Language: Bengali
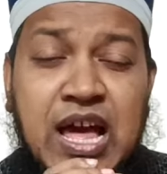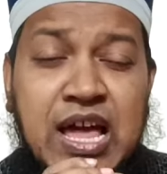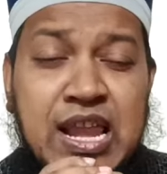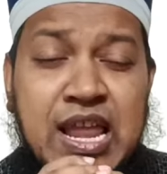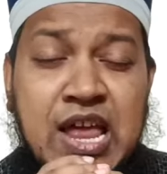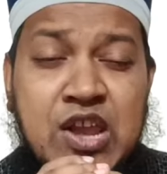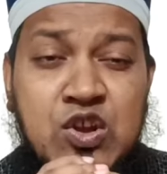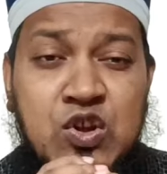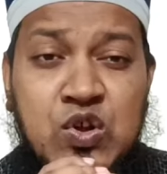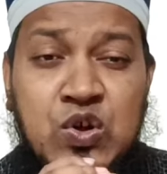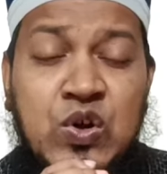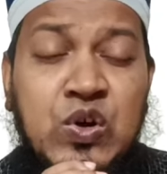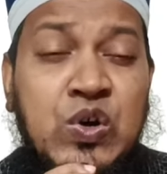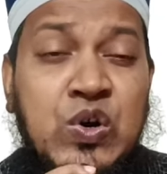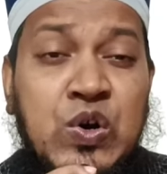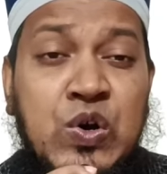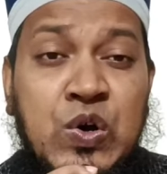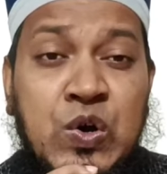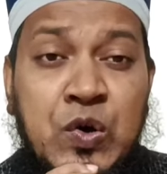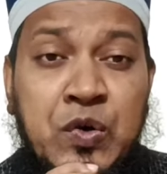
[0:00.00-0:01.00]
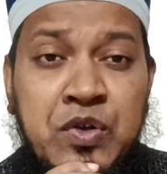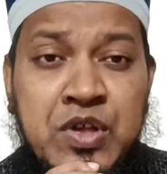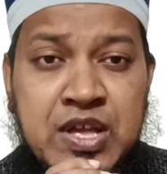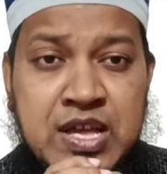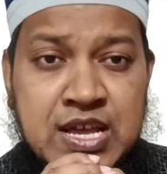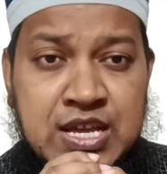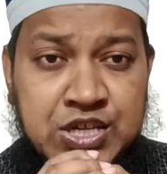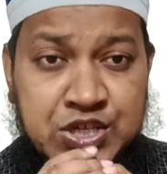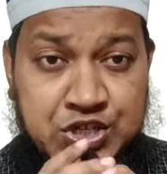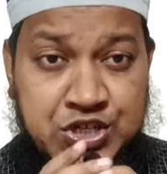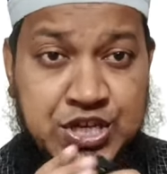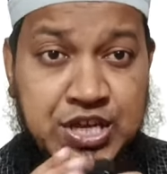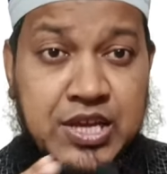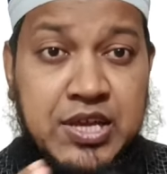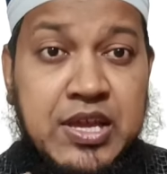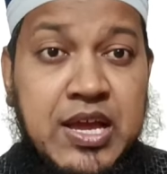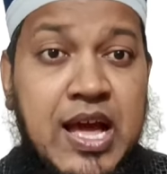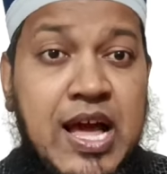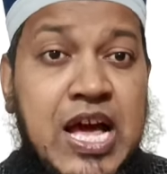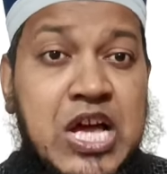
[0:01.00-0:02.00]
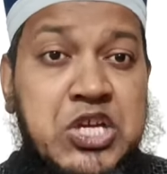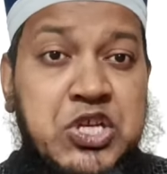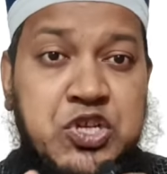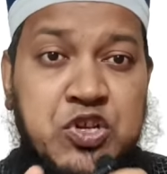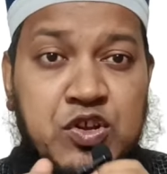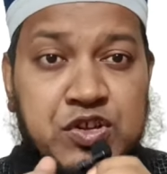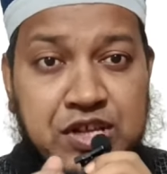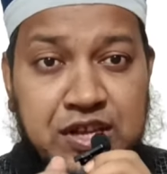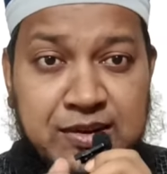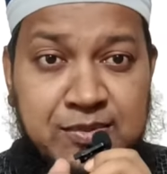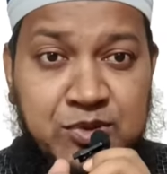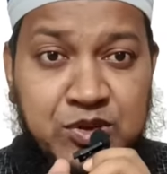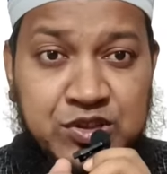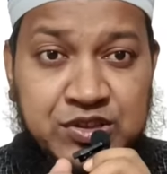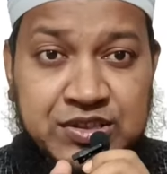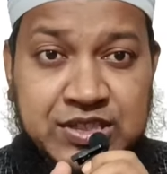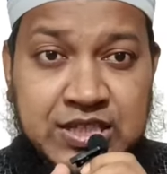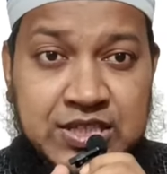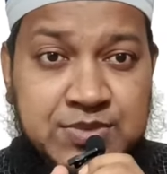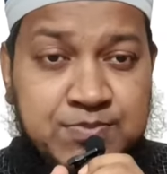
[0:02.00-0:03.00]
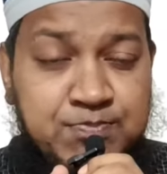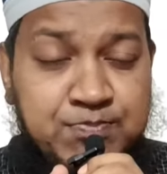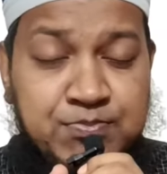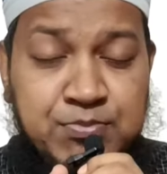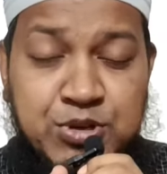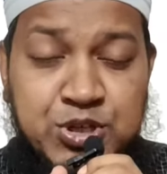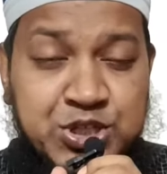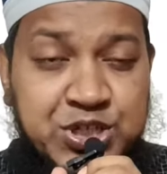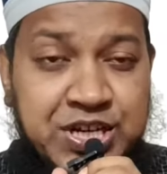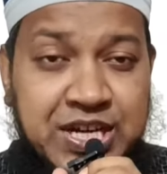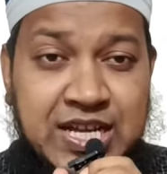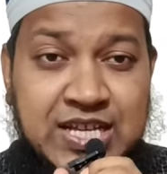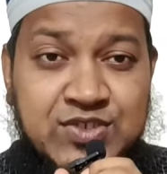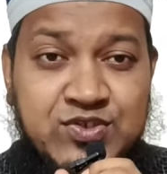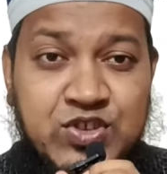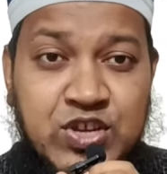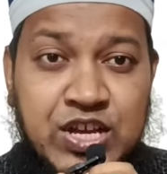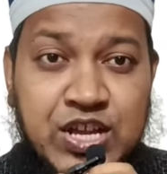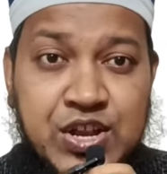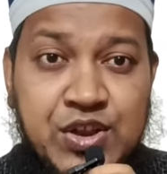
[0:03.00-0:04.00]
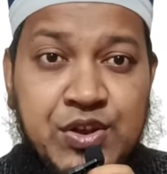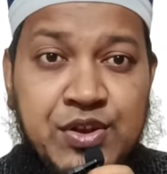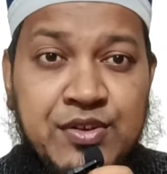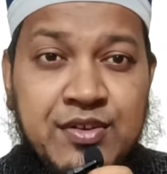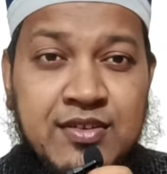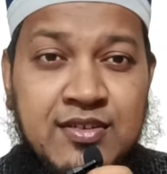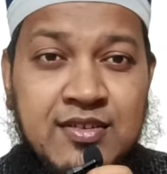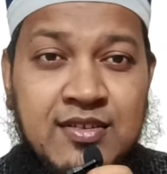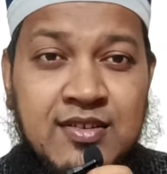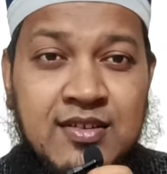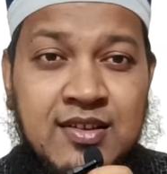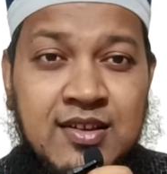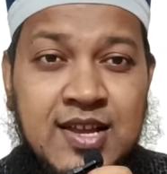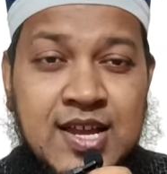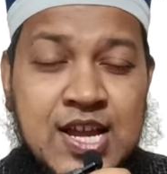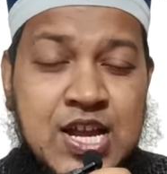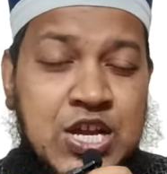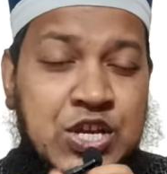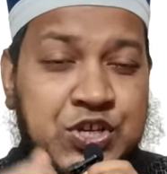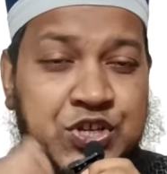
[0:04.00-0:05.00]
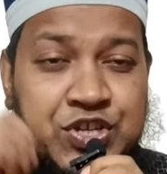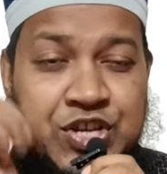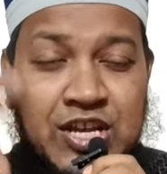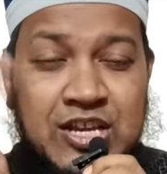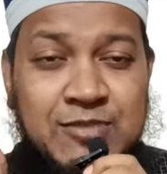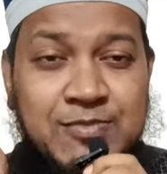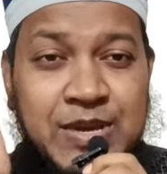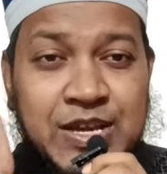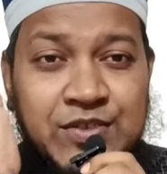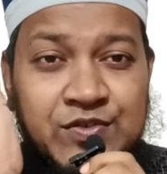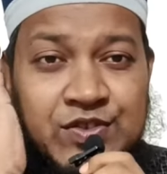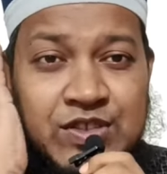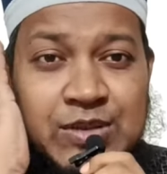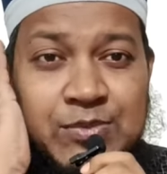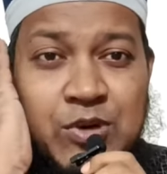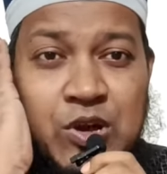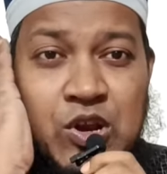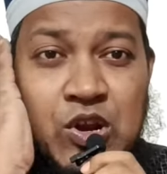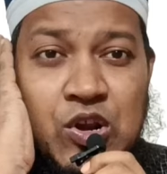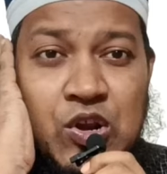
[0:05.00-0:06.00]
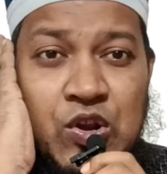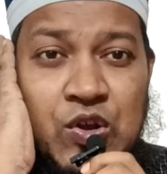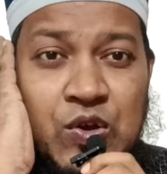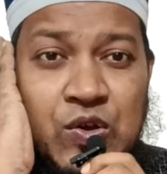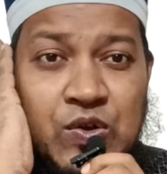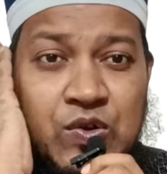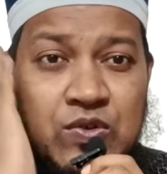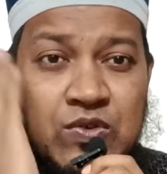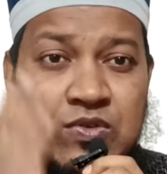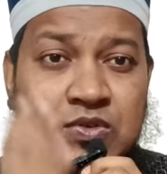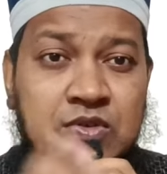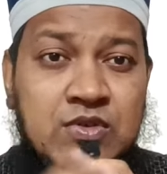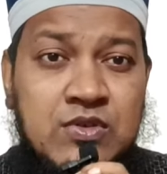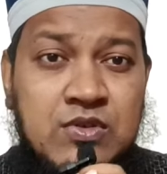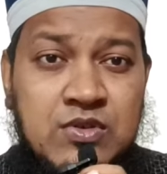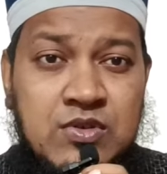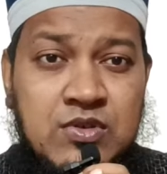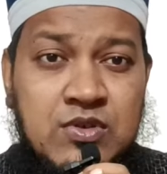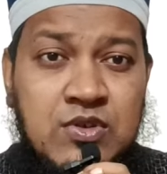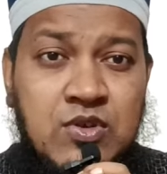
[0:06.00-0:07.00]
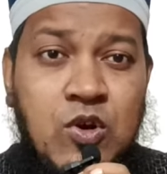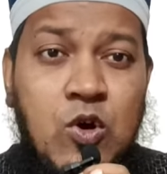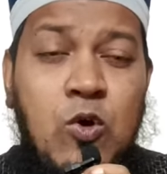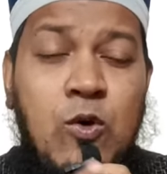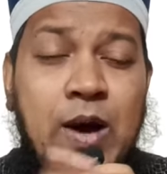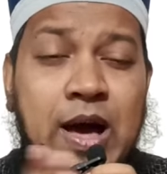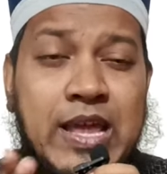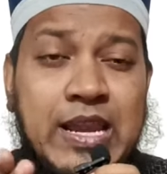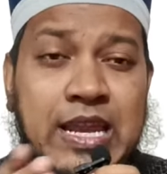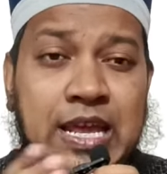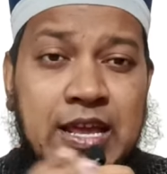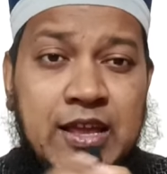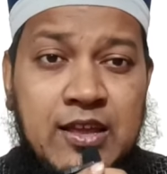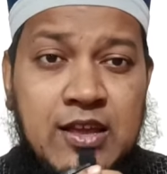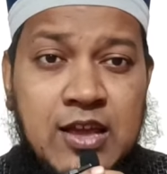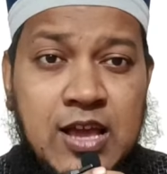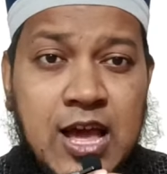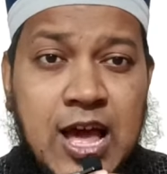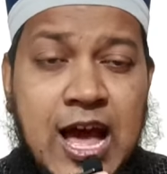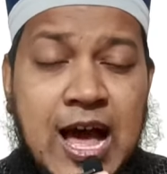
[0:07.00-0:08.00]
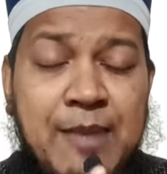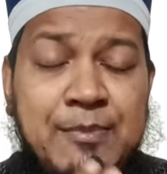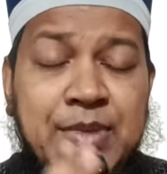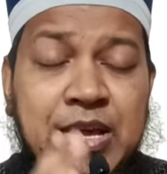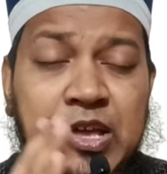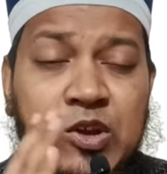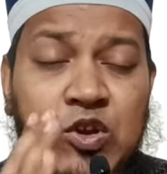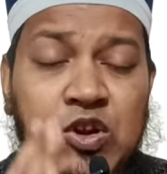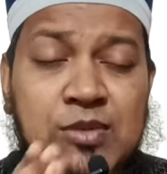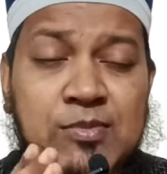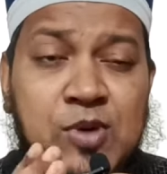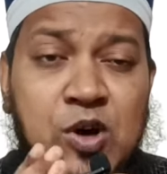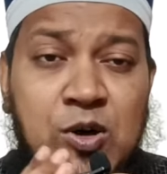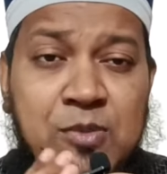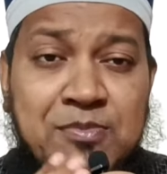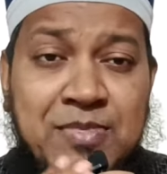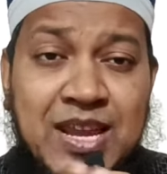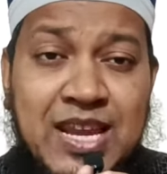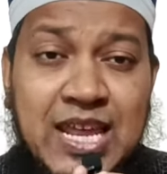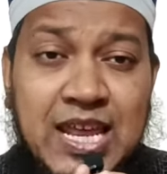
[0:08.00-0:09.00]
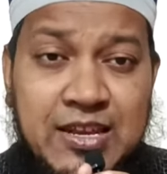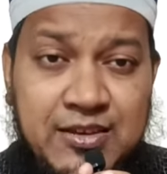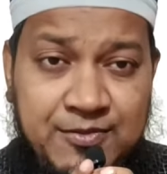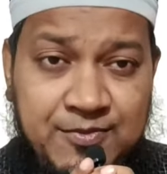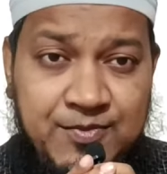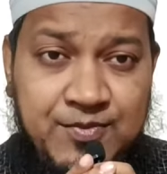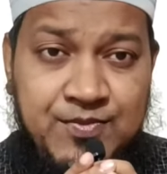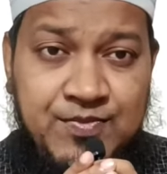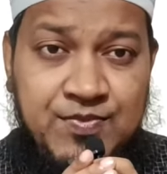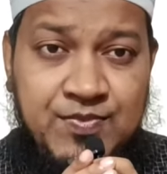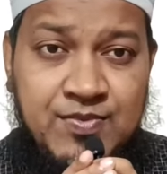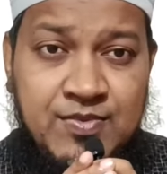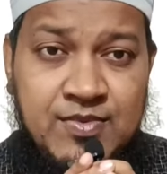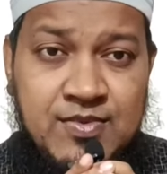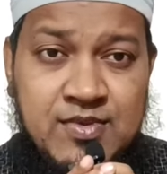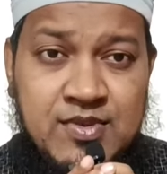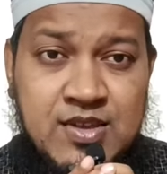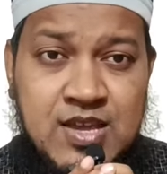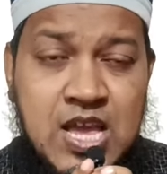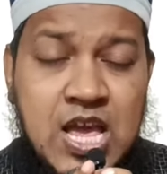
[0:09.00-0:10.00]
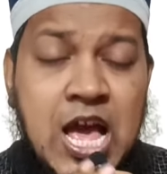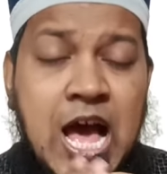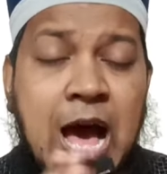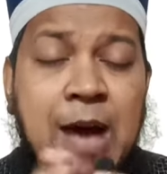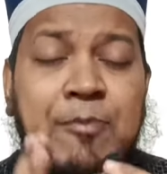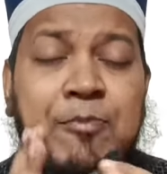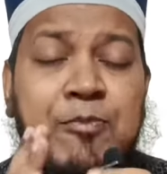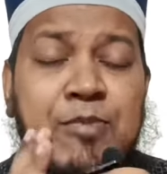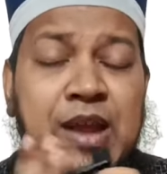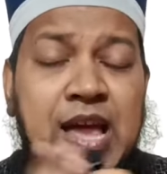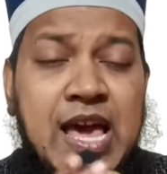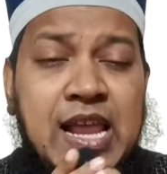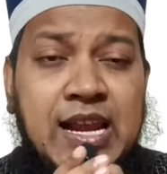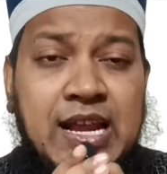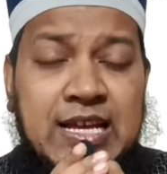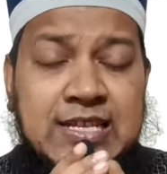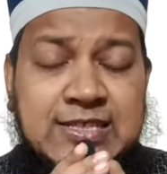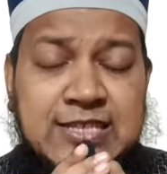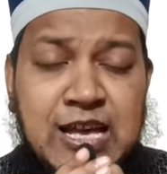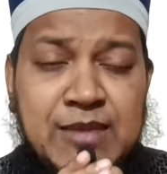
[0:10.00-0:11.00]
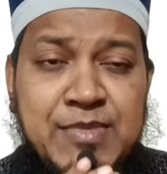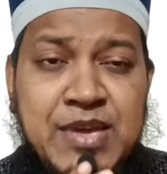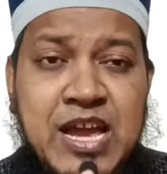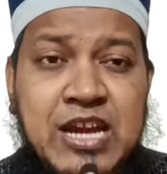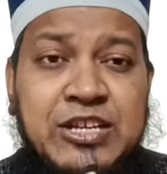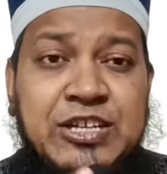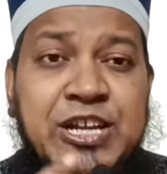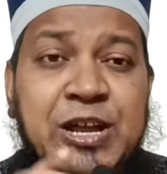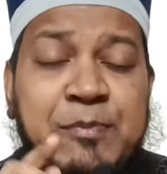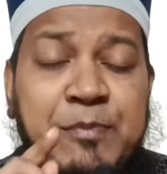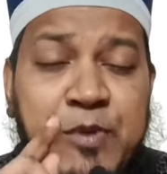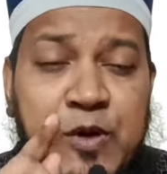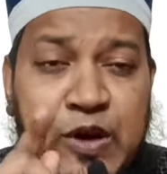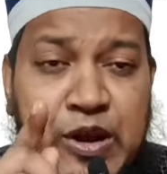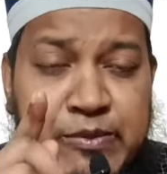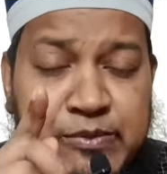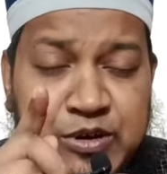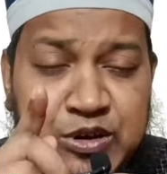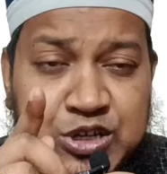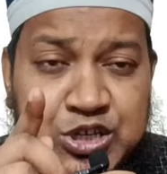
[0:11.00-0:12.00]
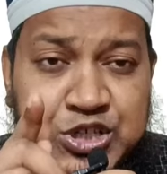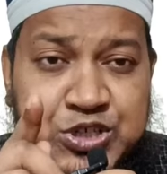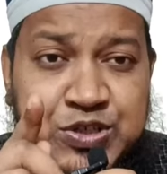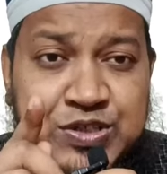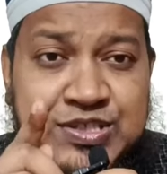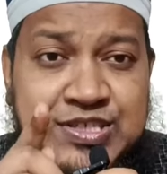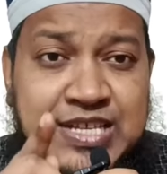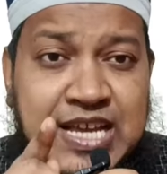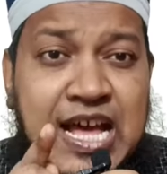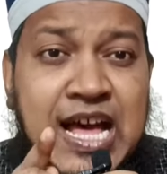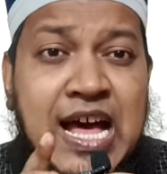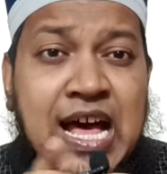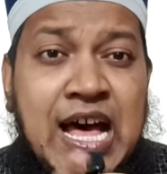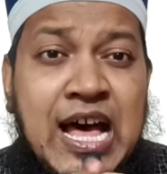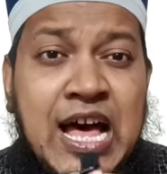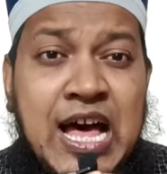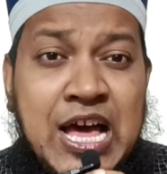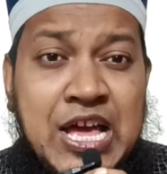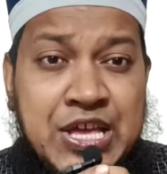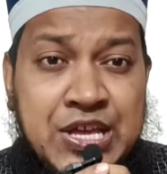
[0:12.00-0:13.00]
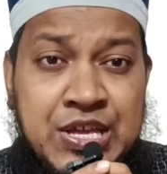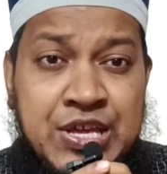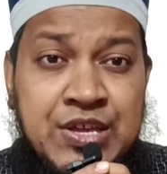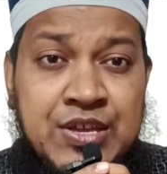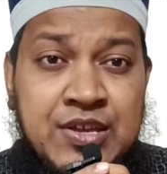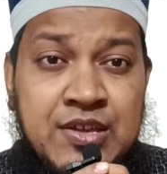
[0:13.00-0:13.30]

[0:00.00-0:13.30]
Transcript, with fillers: তালানহ সিংহাসনের মধ্যে বসে আছেন সেই ব্যক্তি বলল ও আলী আমিরুল মিনিন আপনার কাছে আমি একটা পরামর্শ চাই